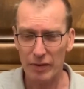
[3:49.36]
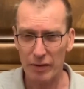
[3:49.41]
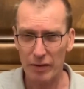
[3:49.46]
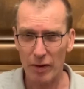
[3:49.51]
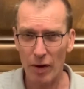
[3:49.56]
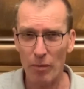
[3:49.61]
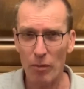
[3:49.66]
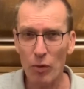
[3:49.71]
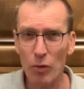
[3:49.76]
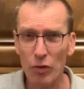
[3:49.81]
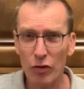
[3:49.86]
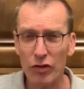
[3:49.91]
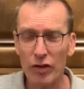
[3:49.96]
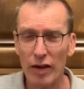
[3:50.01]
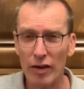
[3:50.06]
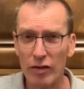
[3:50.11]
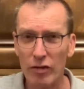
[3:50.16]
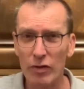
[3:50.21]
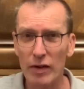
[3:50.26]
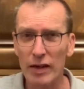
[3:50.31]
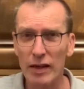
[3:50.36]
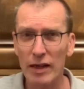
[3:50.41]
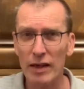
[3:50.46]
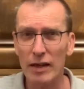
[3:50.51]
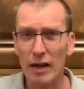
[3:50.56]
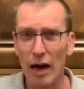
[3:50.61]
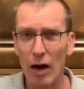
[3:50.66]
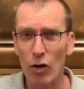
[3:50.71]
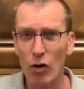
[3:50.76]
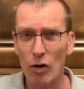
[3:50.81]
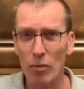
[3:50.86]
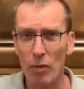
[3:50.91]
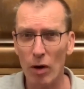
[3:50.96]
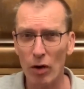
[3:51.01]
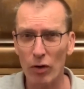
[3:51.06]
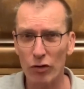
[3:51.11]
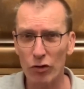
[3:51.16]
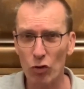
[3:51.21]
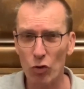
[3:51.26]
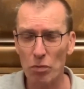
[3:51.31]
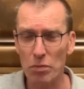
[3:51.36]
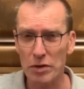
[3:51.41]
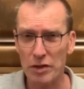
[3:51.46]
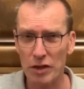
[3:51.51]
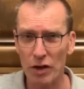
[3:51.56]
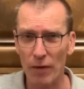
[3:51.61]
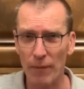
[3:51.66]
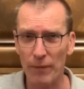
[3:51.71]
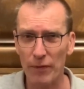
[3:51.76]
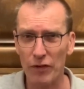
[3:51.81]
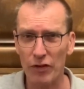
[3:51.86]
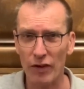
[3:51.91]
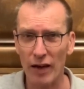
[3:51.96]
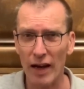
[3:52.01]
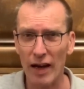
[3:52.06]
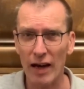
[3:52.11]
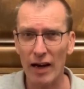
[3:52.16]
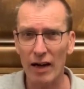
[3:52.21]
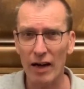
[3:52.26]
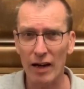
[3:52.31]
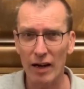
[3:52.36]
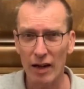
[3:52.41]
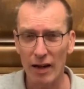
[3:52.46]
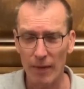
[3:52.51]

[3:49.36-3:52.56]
da muss jetzt wirklich auch einmal substanziell